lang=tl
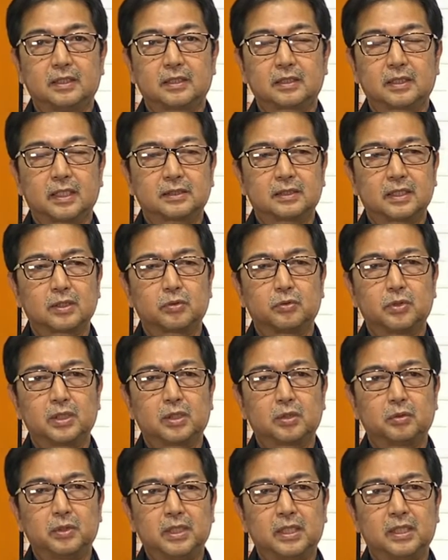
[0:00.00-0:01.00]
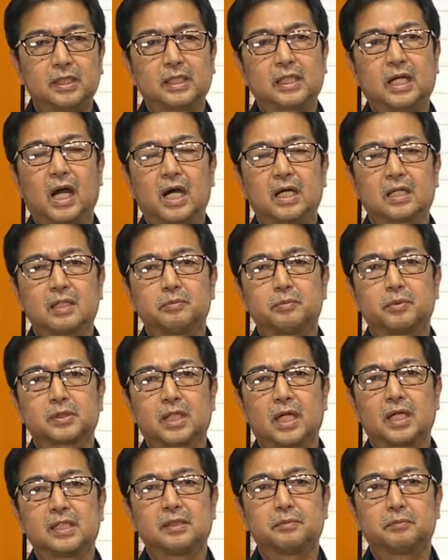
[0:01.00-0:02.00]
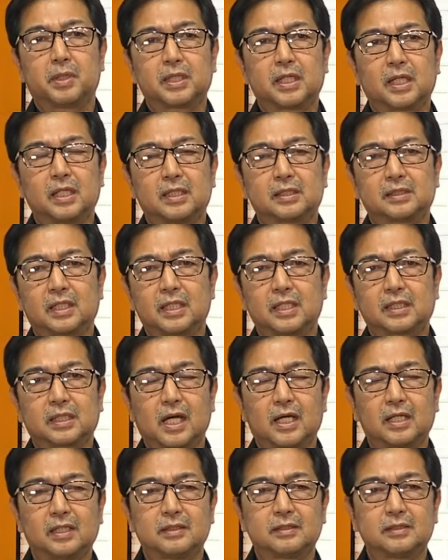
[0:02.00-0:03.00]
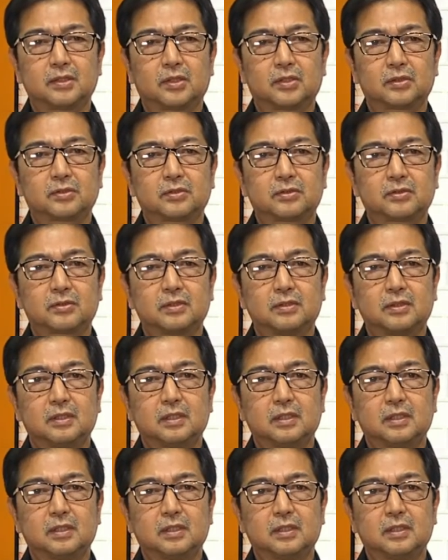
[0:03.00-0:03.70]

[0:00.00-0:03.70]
Kesa tuwi-tuwi na nag-aaral po tayo ng banal na salita ng Diyos,